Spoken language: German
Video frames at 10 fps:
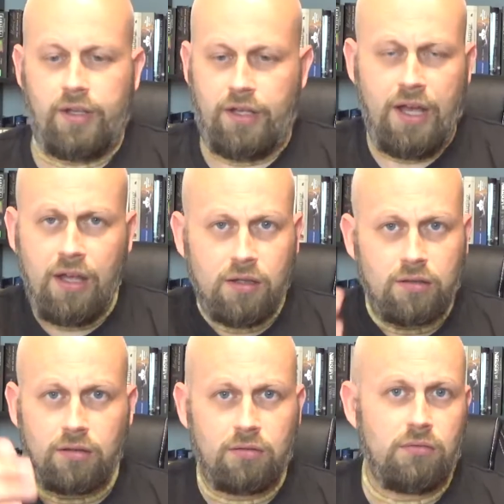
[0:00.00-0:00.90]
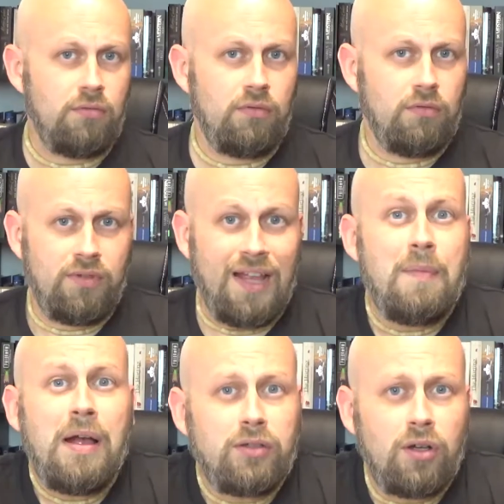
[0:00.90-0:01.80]
Ja. Na,
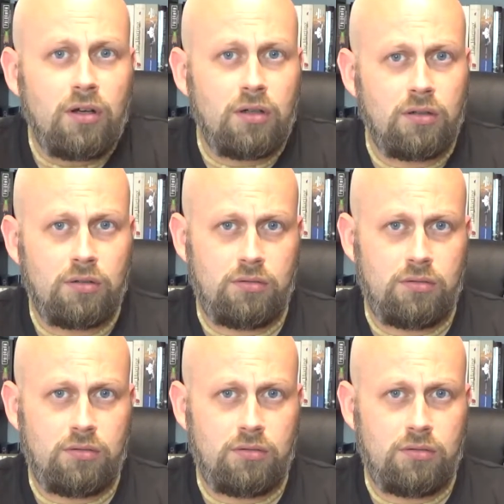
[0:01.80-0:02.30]
mach doch.